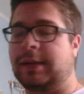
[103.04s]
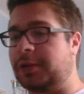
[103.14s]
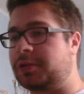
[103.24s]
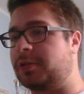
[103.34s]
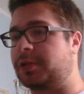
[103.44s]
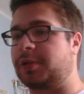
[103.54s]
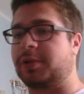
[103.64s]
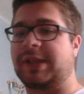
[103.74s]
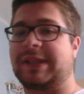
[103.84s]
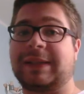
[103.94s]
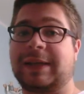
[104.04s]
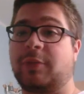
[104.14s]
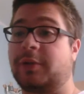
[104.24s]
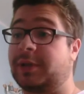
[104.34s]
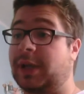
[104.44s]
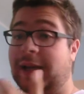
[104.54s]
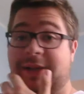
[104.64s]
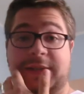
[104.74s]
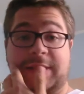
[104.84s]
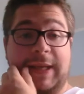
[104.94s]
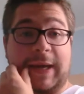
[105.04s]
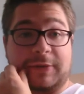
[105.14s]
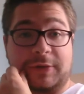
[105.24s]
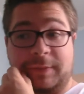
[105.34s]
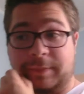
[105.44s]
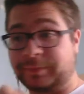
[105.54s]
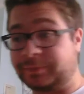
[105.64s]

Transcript: l'anno scorso c'è stata rimossa Lancia di Ghiaccio,